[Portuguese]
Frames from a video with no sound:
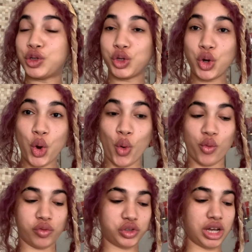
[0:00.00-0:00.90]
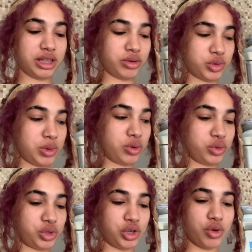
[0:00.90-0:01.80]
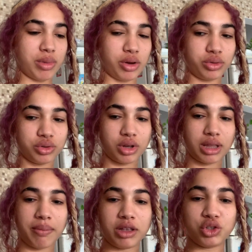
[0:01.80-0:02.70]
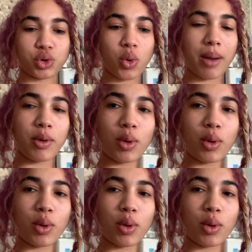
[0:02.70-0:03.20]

de novo, já deu uns minutinhos, mas eu tô só terminando de coar meu